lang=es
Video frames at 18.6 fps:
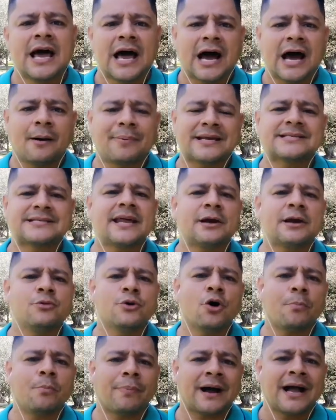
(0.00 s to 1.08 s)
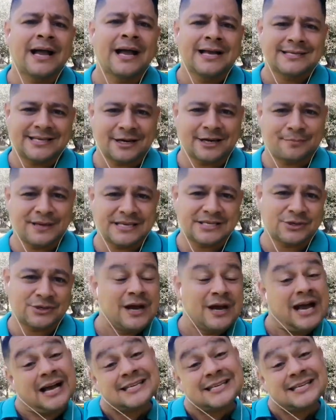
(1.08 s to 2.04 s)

a prestar Europa servicio.